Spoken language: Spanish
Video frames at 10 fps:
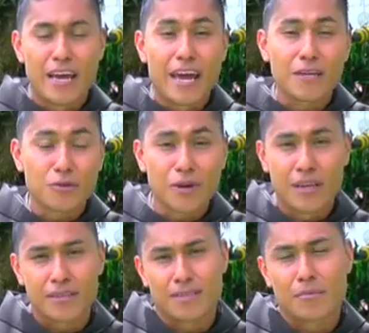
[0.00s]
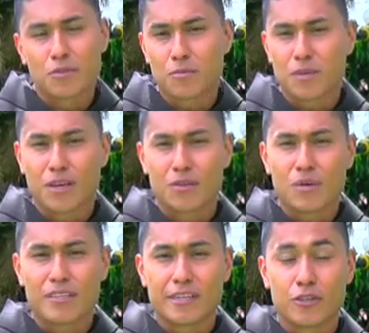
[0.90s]
eso que le estamos pidiendo
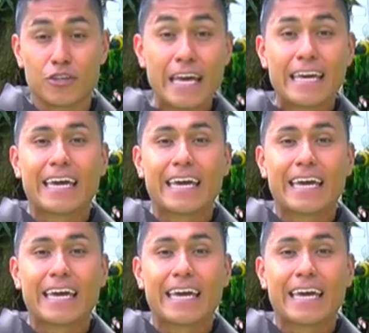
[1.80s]
al Señor,